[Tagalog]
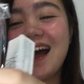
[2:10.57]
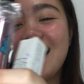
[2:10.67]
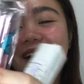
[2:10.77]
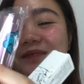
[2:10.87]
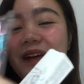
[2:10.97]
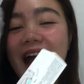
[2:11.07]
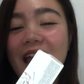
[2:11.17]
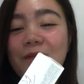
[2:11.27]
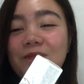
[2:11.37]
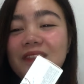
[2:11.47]
um,
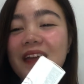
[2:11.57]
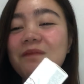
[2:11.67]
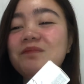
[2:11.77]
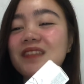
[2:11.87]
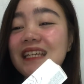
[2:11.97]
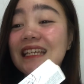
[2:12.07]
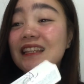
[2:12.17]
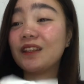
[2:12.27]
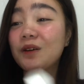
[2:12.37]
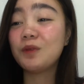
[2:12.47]
item
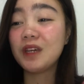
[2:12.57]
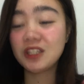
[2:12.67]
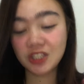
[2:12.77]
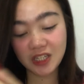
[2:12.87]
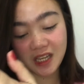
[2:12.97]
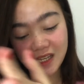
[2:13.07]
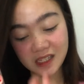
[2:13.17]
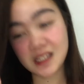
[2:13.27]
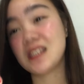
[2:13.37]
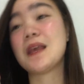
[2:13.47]
dito which
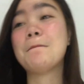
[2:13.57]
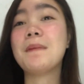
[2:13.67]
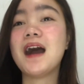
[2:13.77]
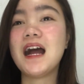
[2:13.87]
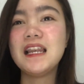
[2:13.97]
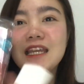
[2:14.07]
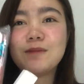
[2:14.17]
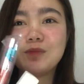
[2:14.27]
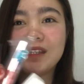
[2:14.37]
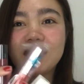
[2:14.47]
is mga
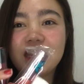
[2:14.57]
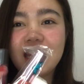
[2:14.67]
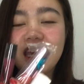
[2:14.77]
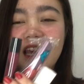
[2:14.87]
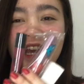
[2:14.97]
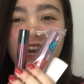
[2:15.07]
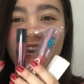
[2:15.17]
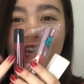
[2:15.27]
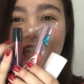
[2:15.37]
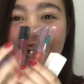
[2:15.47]
lipstick.
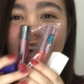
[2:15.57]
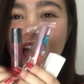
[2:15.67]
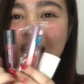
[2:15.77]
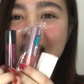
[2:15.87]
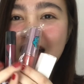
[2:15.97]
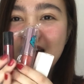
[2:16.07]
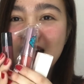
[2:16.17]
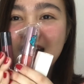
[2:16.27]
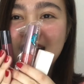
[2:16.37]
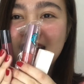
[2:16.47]

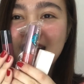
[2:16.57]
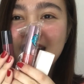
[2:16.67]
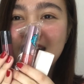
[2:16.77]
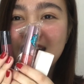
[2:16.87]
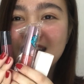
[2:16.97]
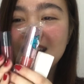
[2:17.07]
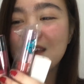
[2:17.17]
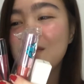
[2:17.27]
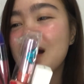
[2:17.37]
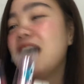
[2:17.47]
Ayan, ba?
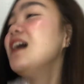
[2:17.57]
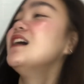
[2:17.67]
Diba?